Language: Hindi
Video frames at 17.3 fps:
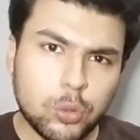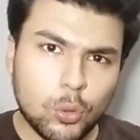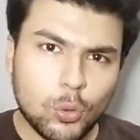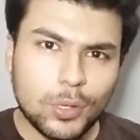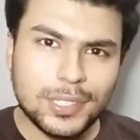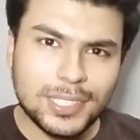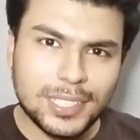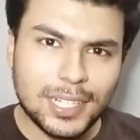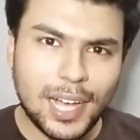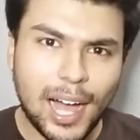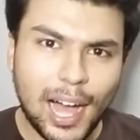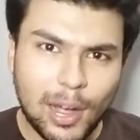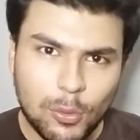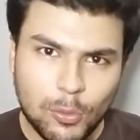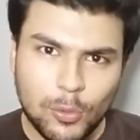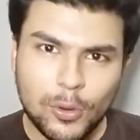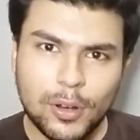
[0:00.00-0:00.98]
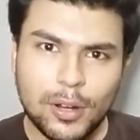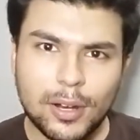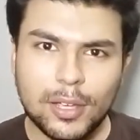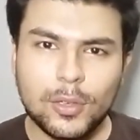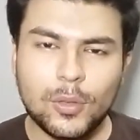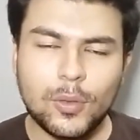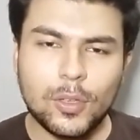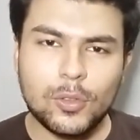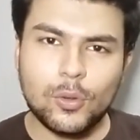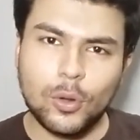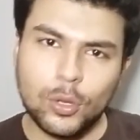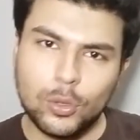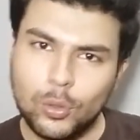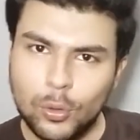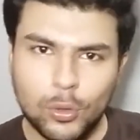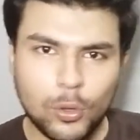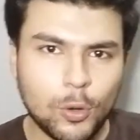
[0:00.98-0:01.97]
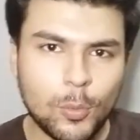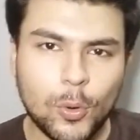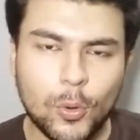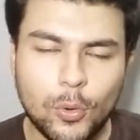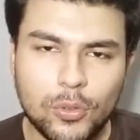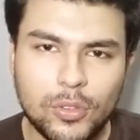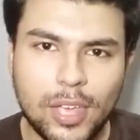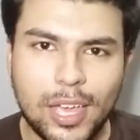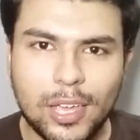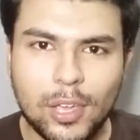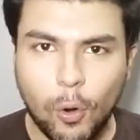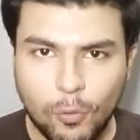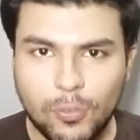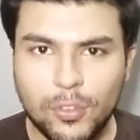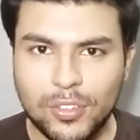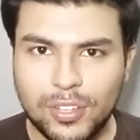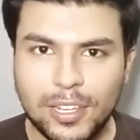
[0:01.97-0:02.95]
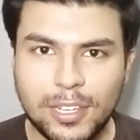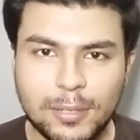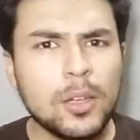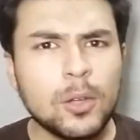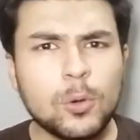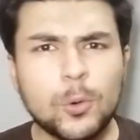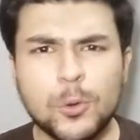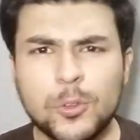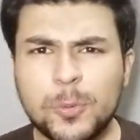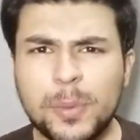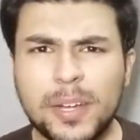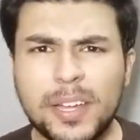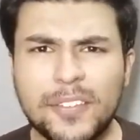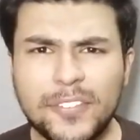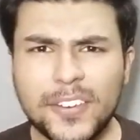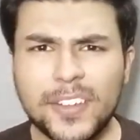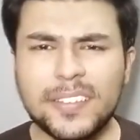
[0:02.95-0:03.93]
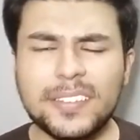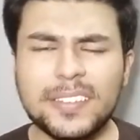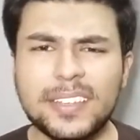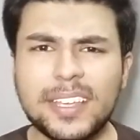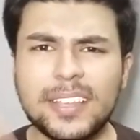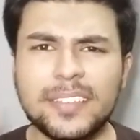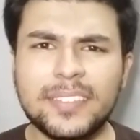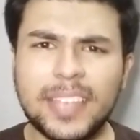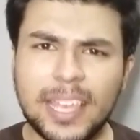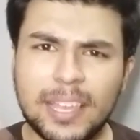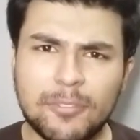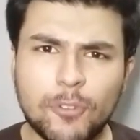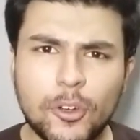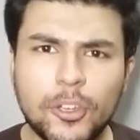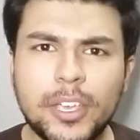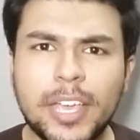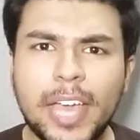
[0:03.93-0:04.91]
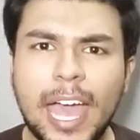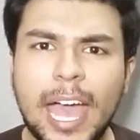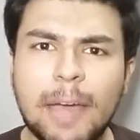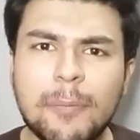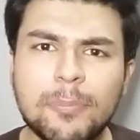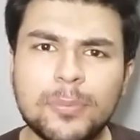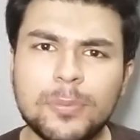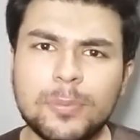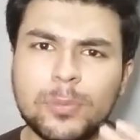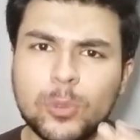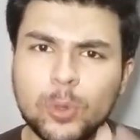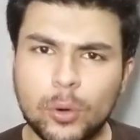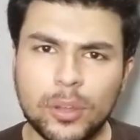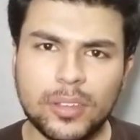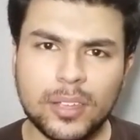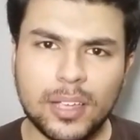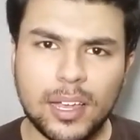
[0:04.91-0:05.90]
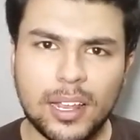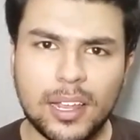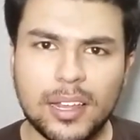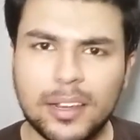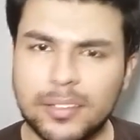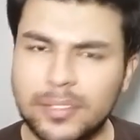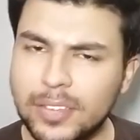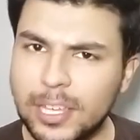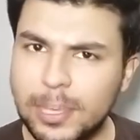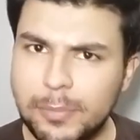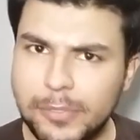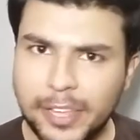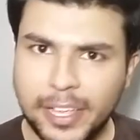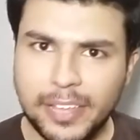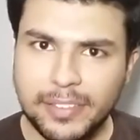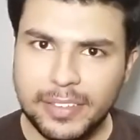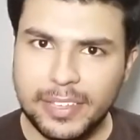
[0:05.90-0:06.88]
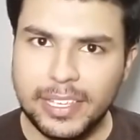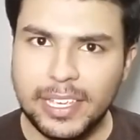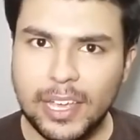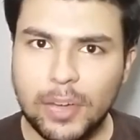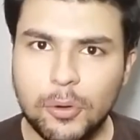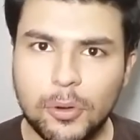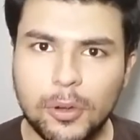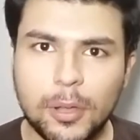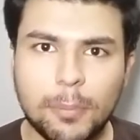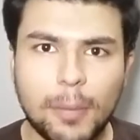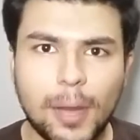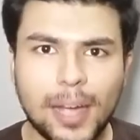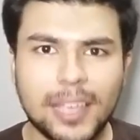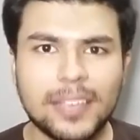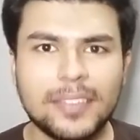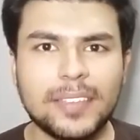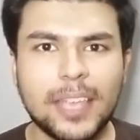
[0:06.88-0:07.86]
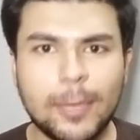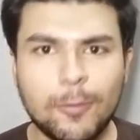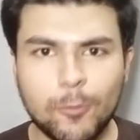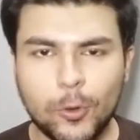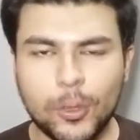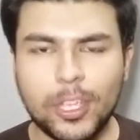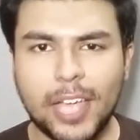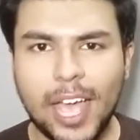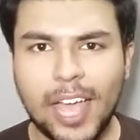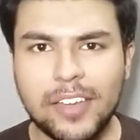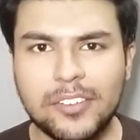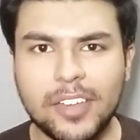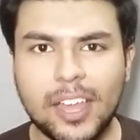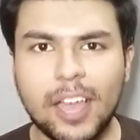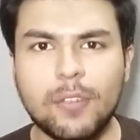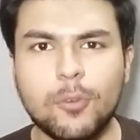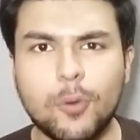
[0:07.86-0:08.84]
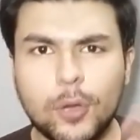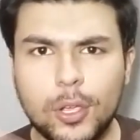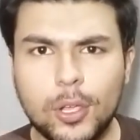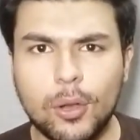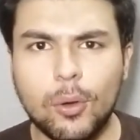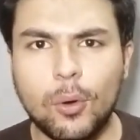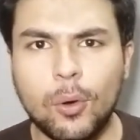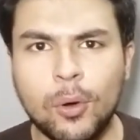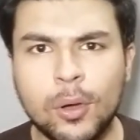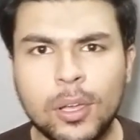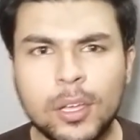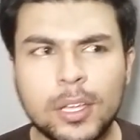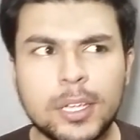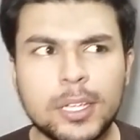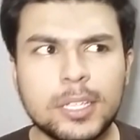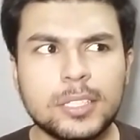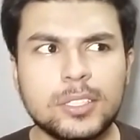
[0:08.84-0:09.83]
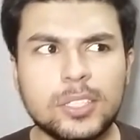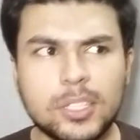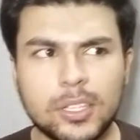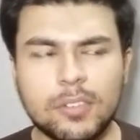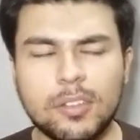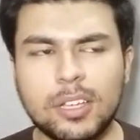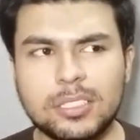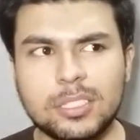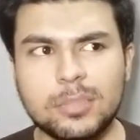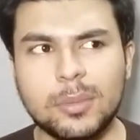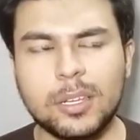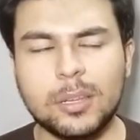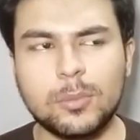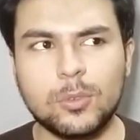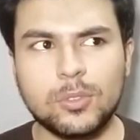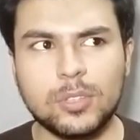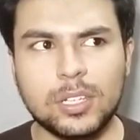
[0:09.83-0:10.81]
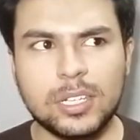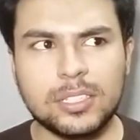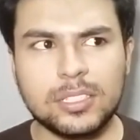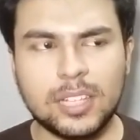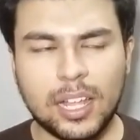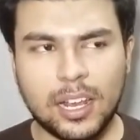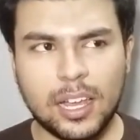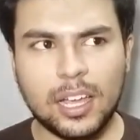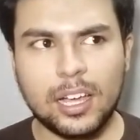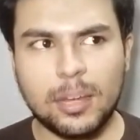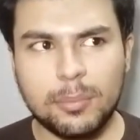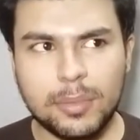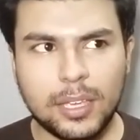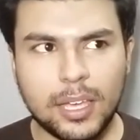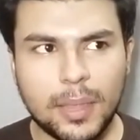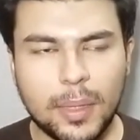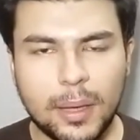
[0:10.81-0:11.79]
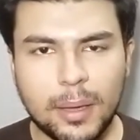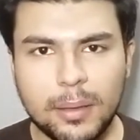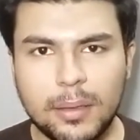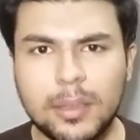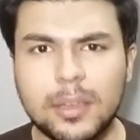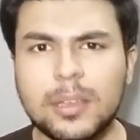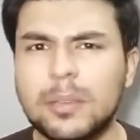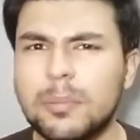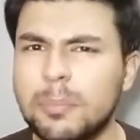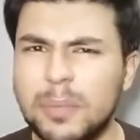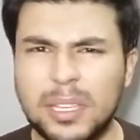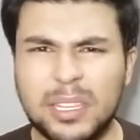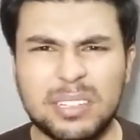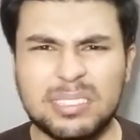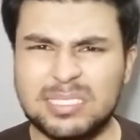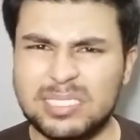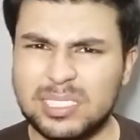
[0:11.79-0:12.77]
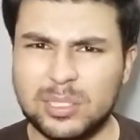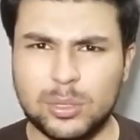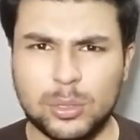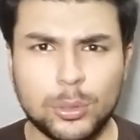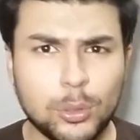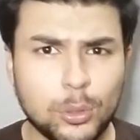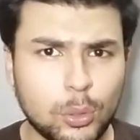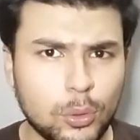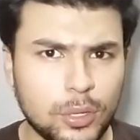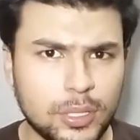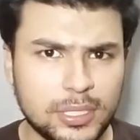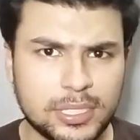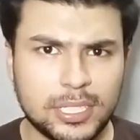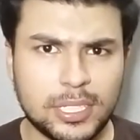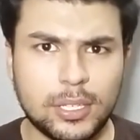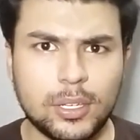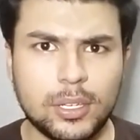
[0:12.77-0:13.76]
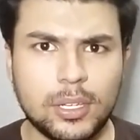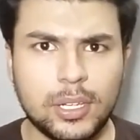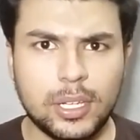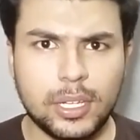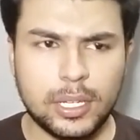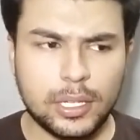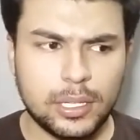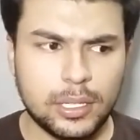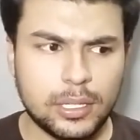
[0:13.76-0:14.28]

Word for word: थोड़ी सी खाक उन्होंने रखी हुई है जो कि थोड़े दिनों में उड़ जाएगी ऑब्वियसली कुछ भी डिफरेंस नहीं है सेम वही ऐप थोड़ा सा कलर स्कीम चेंज की है उन्होंने बाकी सेम वही हैश वही लोग जिनकी वजह से मैंने म्यूजिकली चलाना काम किया था मीन्स थोड़े से